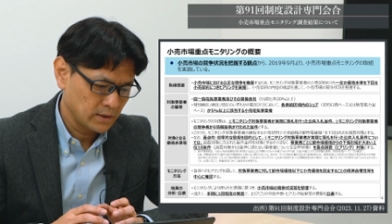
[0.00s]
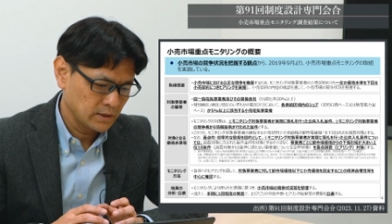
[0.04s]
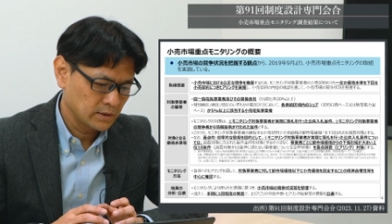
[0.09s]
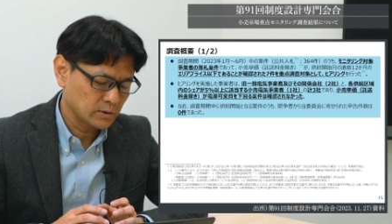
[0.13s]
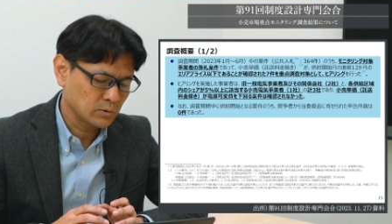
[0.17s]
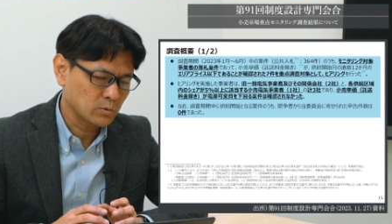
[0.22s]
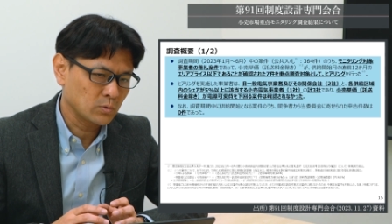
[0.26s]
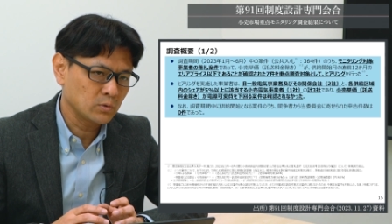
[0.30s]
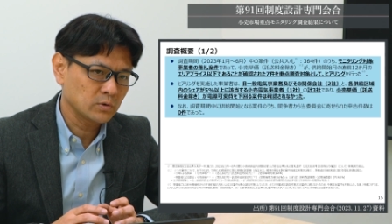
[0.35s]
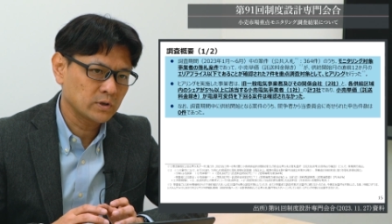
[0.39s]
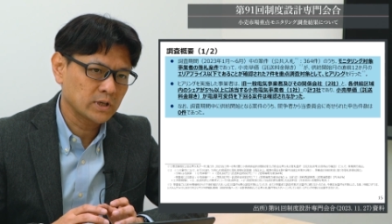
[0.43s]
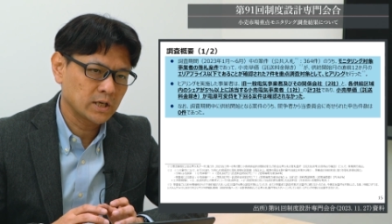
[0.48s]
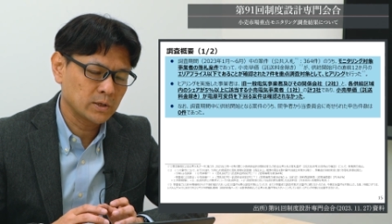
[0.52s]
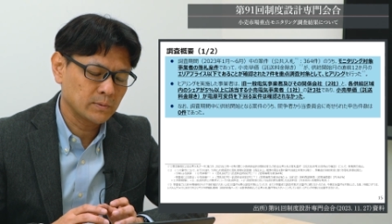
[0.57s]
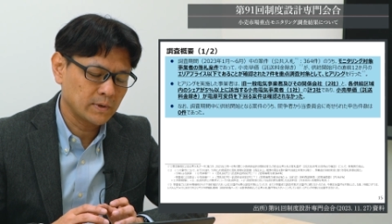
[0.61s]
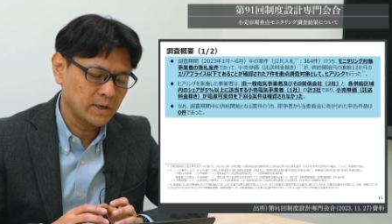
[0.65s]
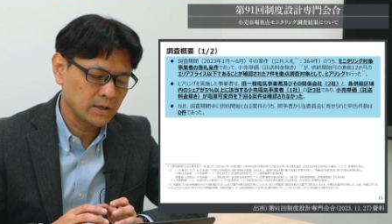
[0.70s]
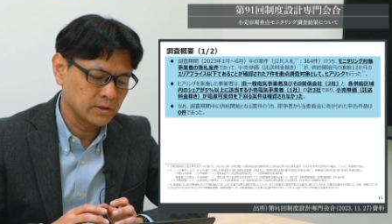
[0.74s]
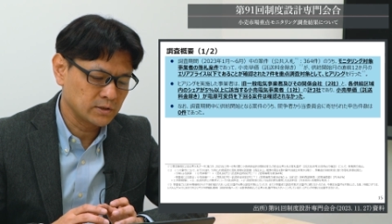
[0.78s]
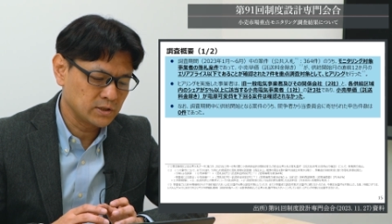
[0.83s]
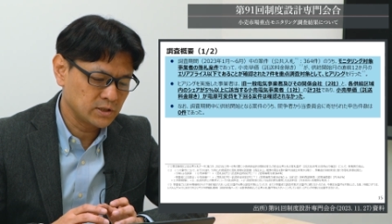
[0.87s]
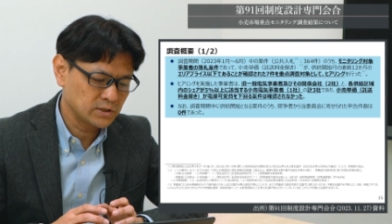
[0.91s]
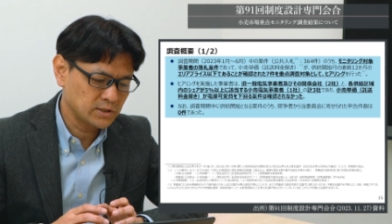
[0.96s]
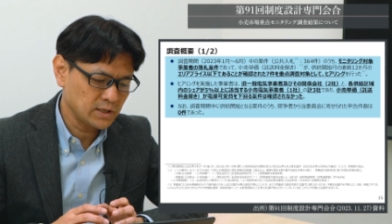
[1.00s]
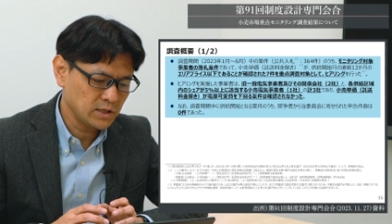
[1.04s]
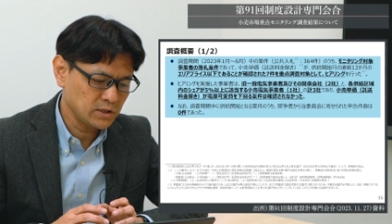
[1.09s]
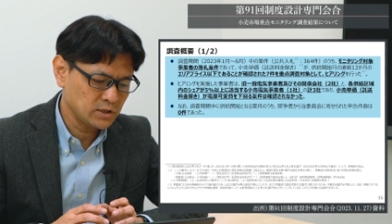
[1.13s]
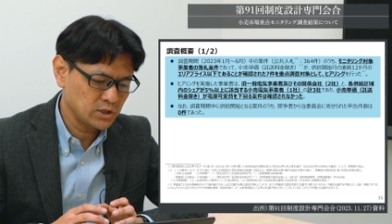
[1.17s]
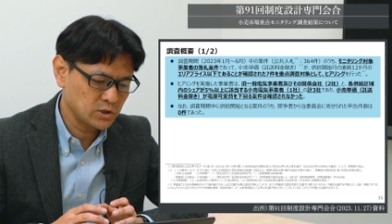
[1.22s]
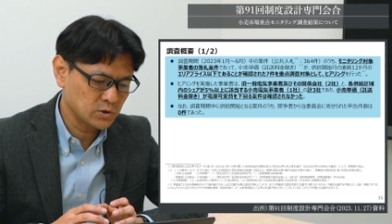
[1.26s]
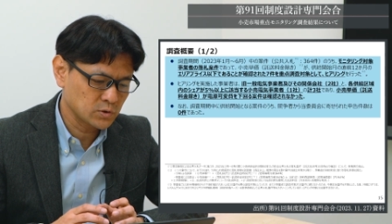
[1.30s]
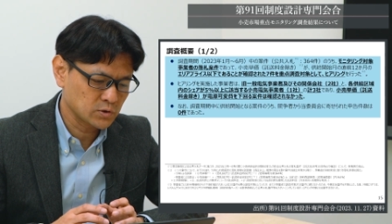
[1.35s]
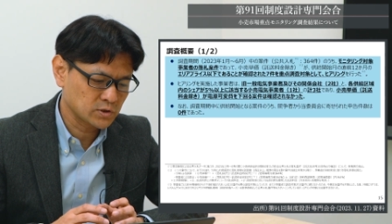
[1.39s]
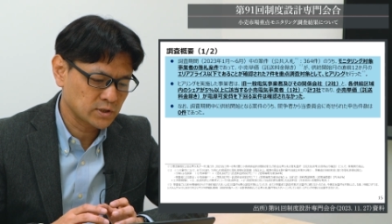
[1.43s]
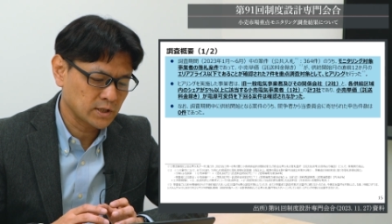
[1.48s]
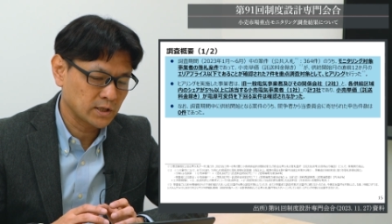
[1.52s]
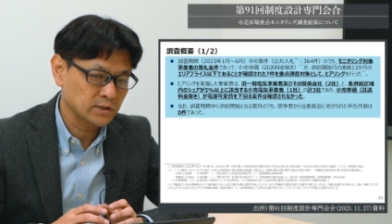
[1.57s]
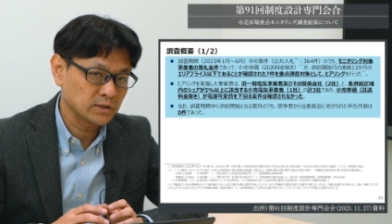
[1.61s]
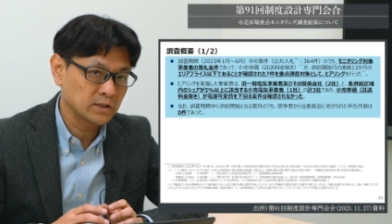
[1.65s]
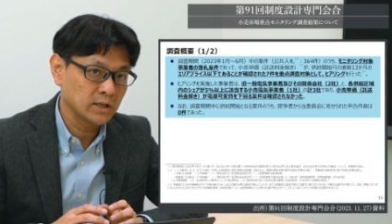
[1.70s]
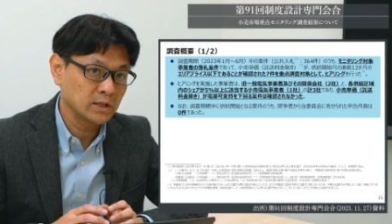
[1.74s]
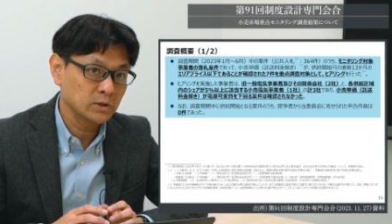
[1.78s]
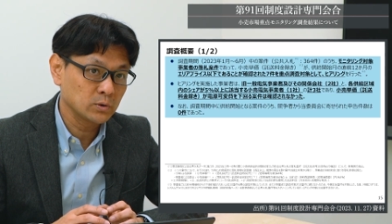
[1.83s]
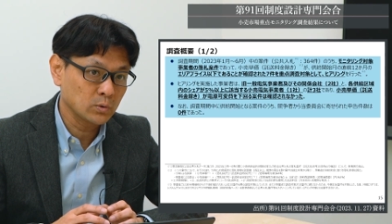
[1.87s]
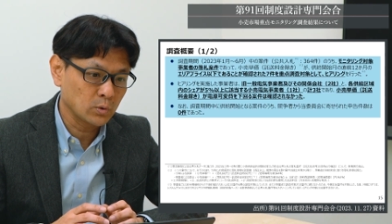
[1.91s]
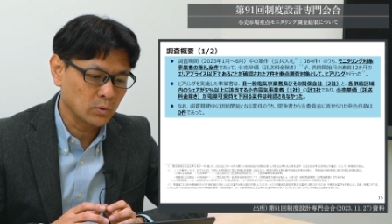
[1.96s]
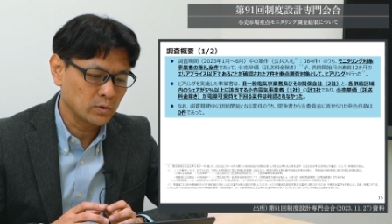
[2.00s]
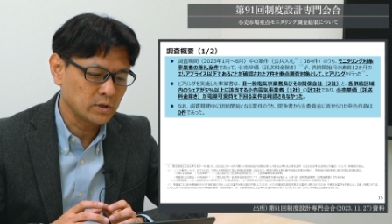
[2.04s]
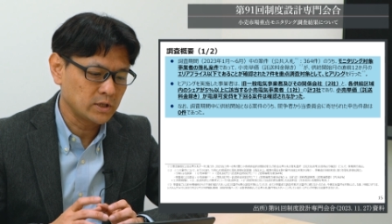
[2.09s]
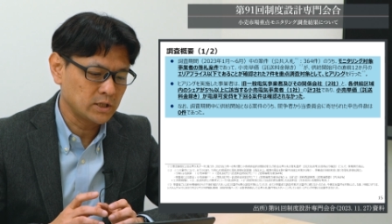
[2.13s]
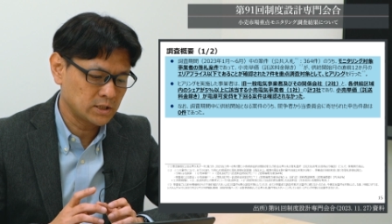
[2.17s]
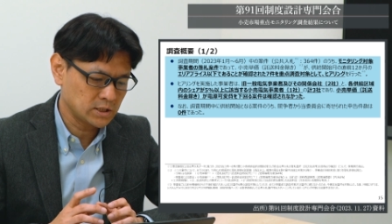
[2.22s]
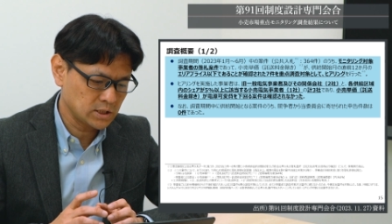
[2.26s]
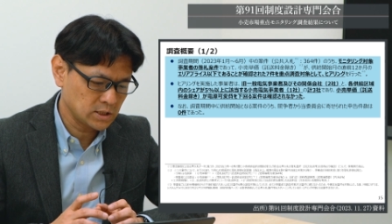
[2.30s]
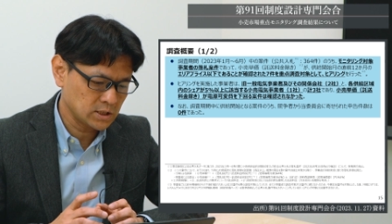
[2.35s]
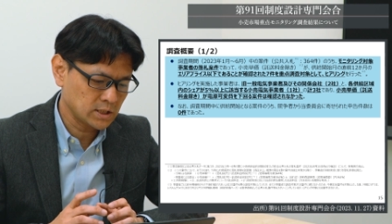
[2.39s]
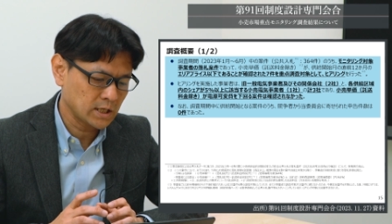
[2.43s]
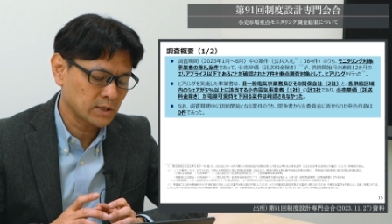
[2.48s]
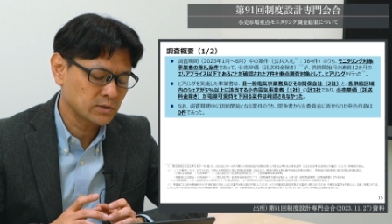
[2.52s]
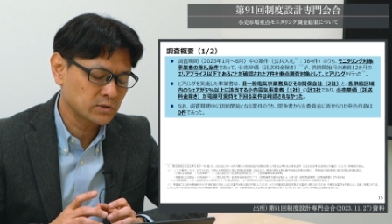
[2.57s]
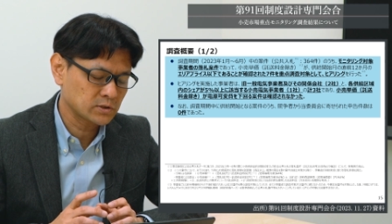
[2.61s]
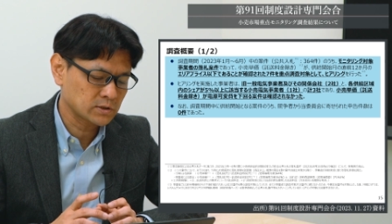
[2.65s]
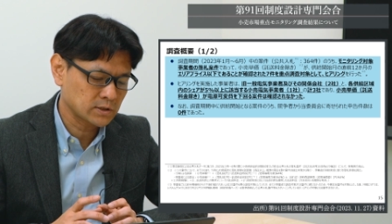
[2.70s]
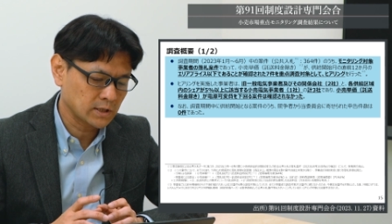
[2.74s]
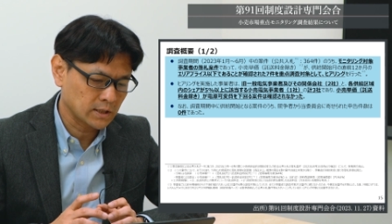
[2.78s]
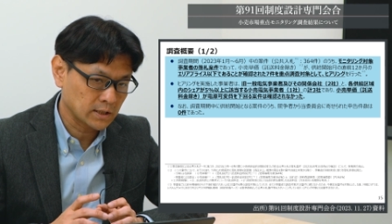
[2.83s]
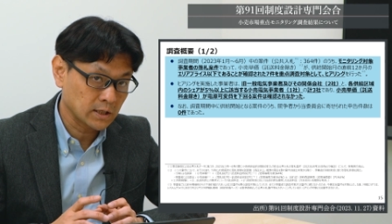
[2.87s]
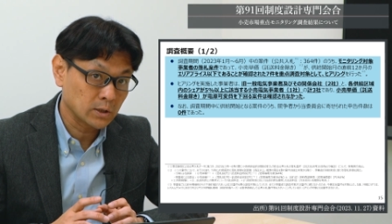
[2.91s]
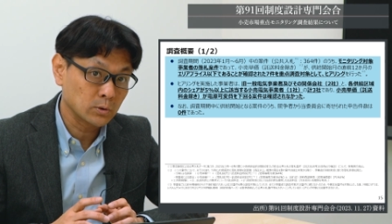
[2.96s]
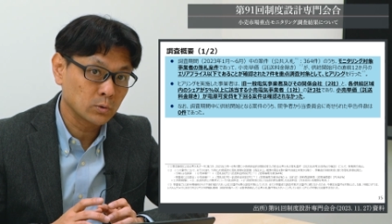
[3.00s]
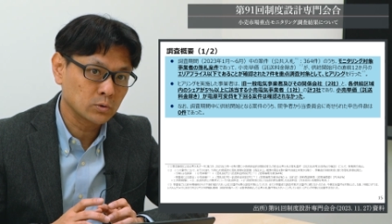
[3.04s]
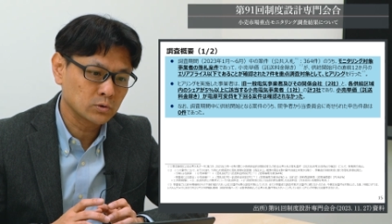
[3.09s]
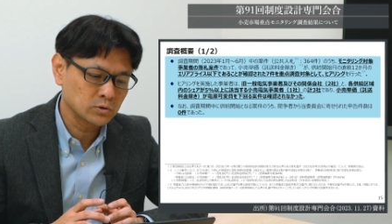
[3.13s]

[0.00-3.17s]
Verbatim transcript: で、今回はにせんにじゅうさんねんのいちがつからろ